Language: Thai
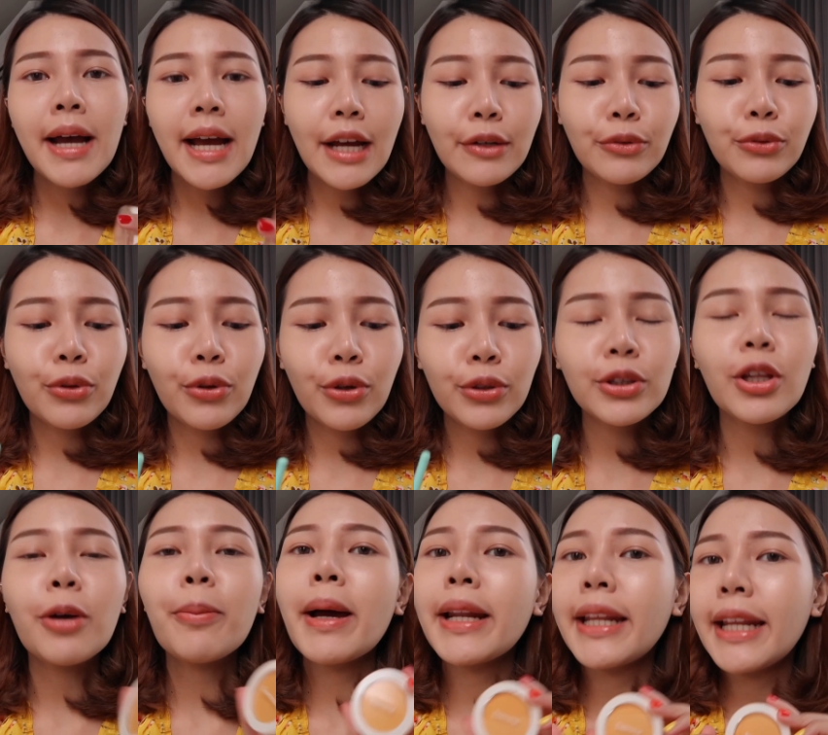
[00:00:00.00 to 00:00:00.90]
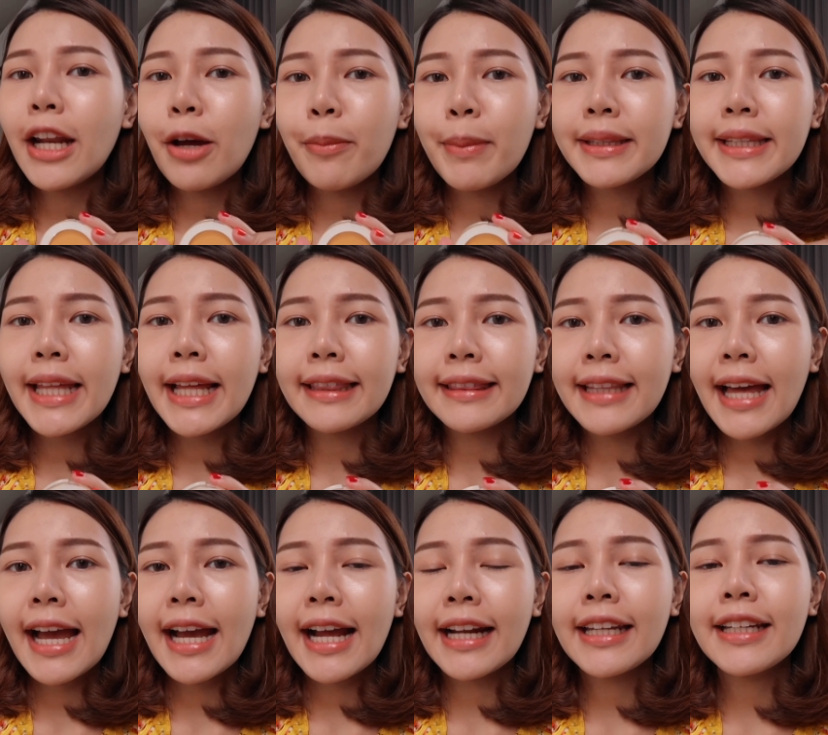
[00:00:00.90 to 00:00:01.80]
มาค่ะทุกคนต่อมาเนี่ยเรามาแต่ง
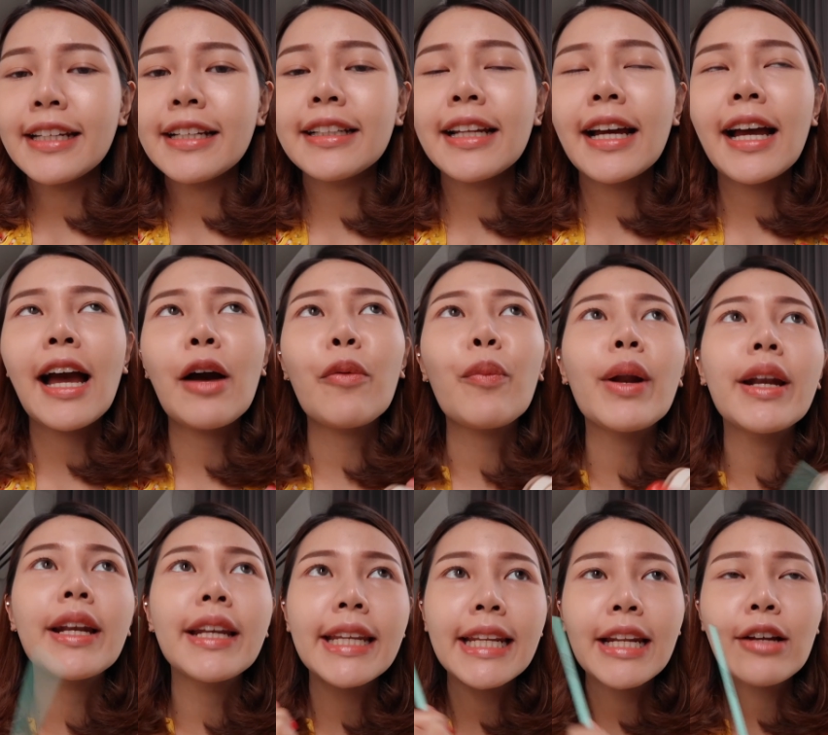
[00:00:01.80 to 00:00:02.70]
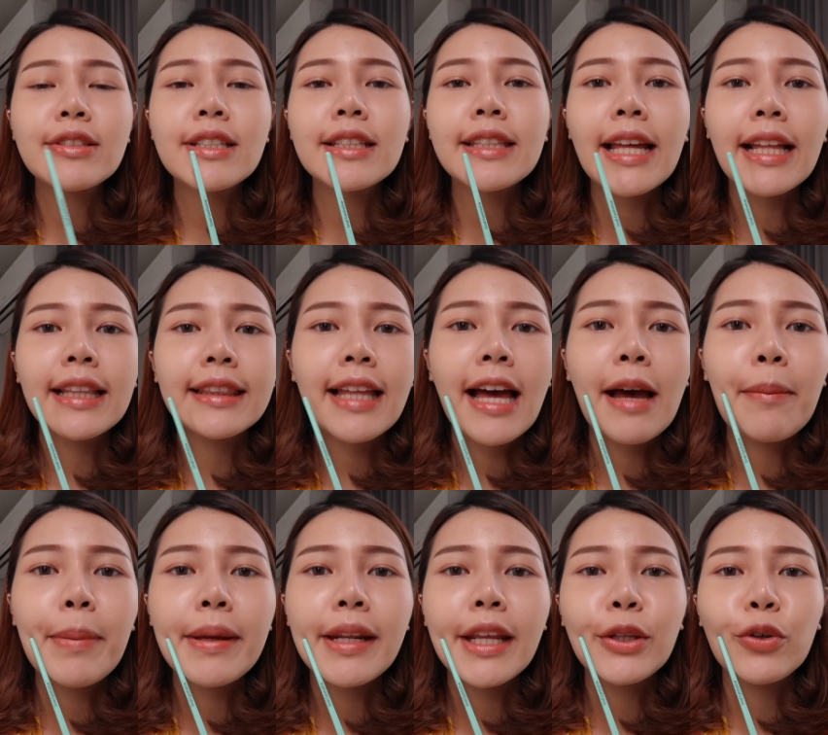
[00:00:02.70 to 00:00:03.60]
ตากันนิดนึงนะคะวันนี้เราจะแต่งตา
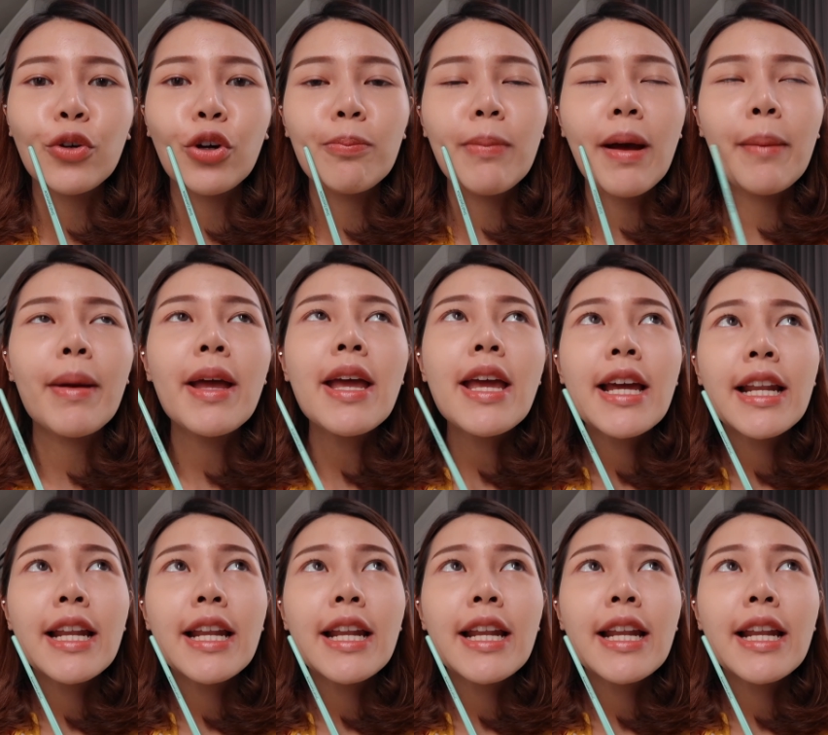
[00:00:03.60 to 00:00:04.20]
ไปในโทนแบบ